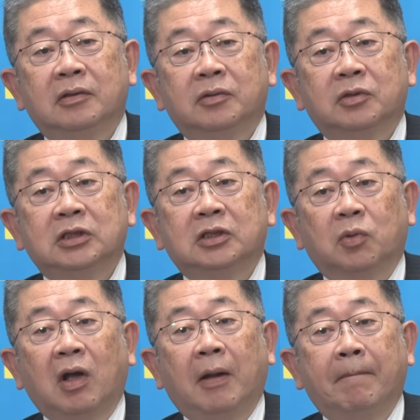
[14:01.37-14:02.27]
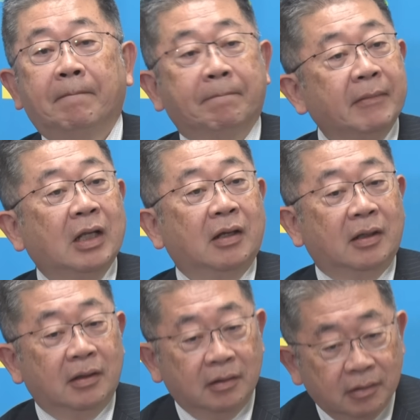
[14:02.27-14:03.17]
よろしいでしょうか。
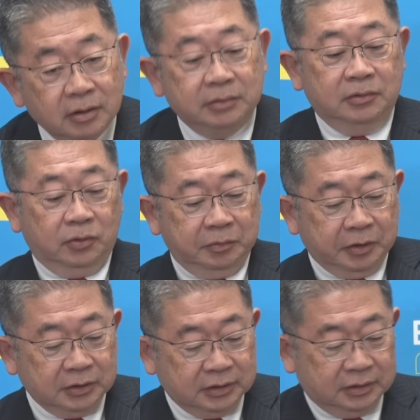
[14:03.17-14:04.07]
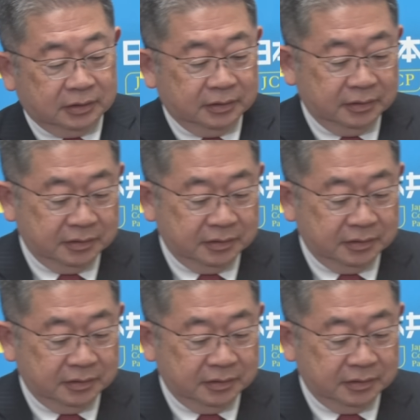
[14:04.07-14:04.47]
はい、じゃあ終わります。